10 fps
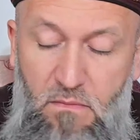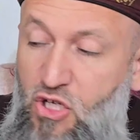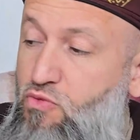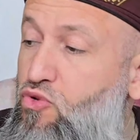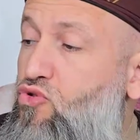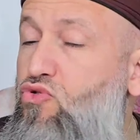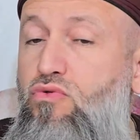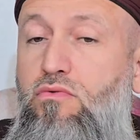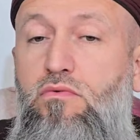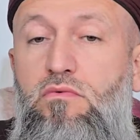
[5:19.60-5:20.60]

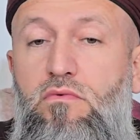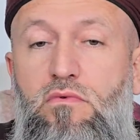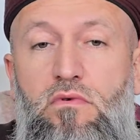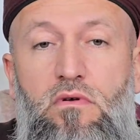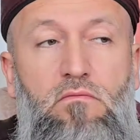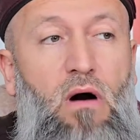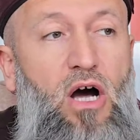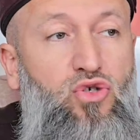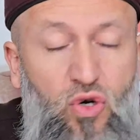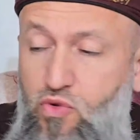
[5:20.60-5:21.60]
mecbursun.
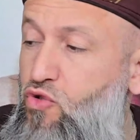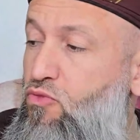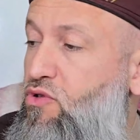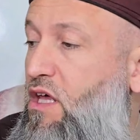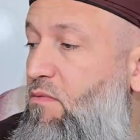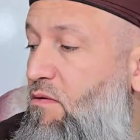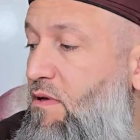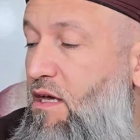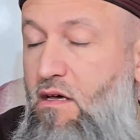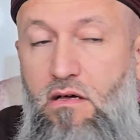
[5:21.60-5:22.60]
Mahkumsun bunları
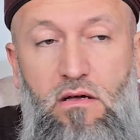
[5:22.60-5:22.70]
bilmeye.